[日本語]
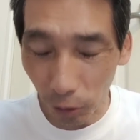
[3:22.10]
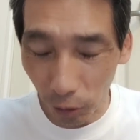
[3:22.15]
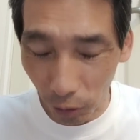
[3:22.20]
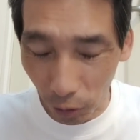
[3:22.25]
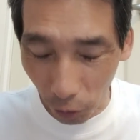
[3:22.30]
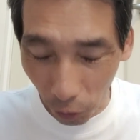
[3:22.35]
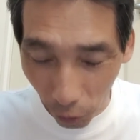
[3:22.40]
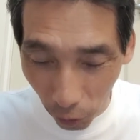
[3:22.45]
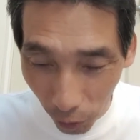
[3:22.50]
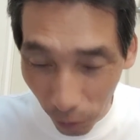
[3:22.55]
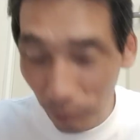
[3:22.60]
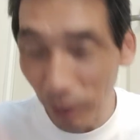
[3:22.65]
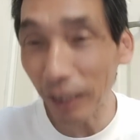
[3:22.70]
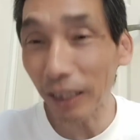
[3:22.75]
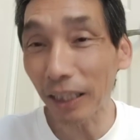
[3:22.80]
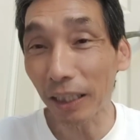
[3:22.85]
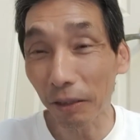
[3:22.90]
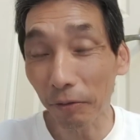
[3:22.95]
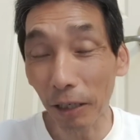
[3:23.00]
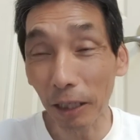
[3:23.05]
ここま
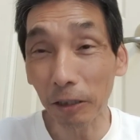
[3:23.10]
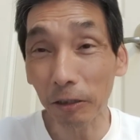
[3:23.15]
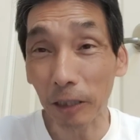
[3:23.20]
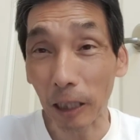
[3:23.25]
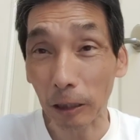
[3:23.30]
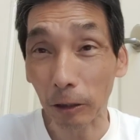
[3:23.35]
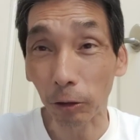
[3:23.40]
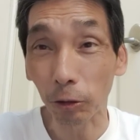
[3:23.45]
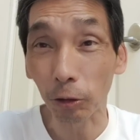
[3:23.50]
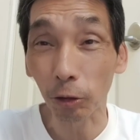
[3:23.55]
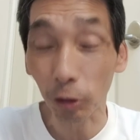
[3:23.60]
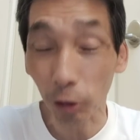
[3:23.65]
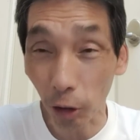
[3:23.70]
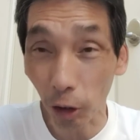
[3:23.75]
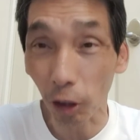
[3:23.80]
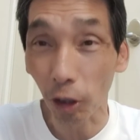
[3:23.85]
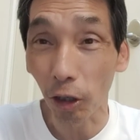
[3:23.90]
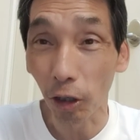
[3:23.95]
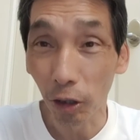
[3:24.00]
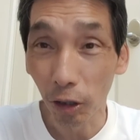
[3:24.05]
でね、悪さする
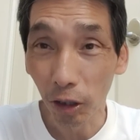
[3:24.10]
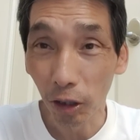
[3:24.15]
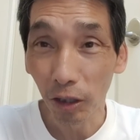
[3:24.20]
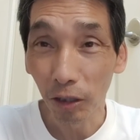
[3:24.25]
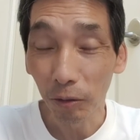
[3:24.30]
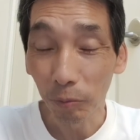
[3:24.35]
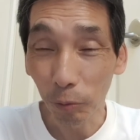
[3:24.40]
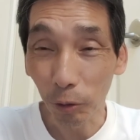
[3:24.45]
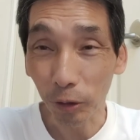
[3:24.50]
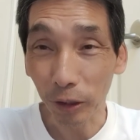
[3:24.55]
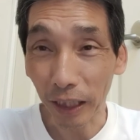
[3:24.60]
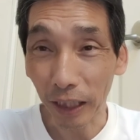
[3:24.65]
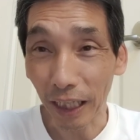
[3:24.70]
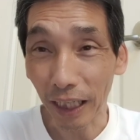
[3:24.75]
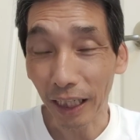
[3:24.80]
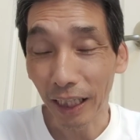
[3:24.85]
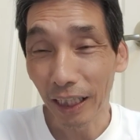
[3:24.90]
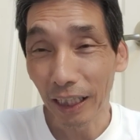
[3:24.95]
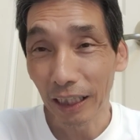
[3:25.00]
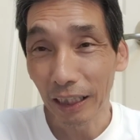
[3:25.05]
と、もう
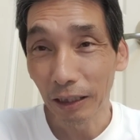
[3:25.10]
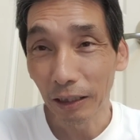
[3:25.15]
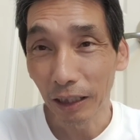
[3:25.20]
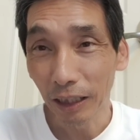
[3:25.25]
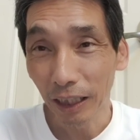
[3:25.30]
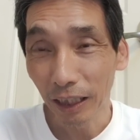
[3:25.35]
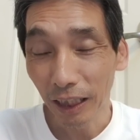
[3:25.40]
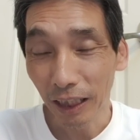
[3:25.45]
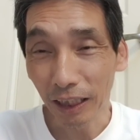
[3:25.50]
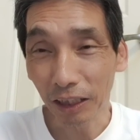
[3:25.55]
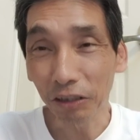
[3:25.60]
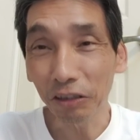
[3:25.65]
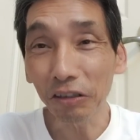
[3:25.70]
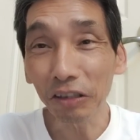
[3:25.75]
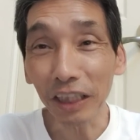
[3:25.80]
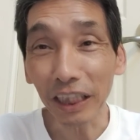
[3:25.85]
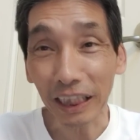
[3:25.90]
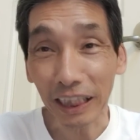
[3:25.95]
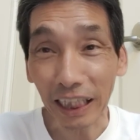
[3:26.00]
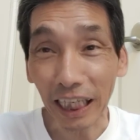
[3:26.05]
ね、引く
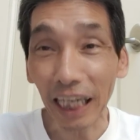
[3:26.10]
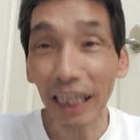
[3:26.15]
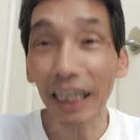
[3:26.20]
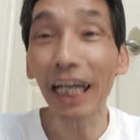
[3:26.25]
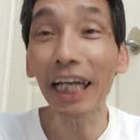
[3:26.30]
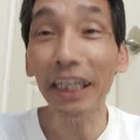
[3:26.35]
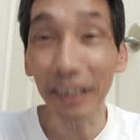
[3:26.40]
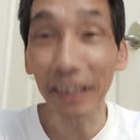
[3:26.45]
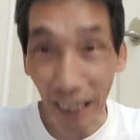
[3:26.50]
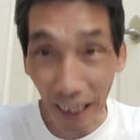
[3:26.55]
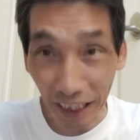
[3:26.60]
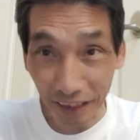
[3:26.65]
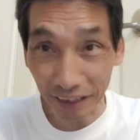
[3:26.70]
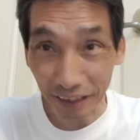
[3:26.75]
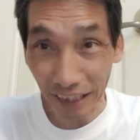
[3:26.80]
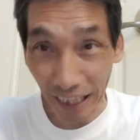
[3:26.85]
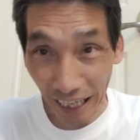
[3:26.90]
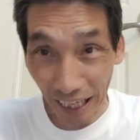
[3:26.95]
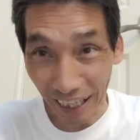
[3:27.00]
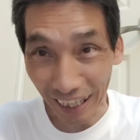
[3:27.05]
に引けないんだよ、あいつ
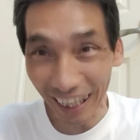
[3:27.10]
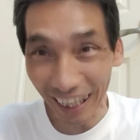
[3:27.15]
ら。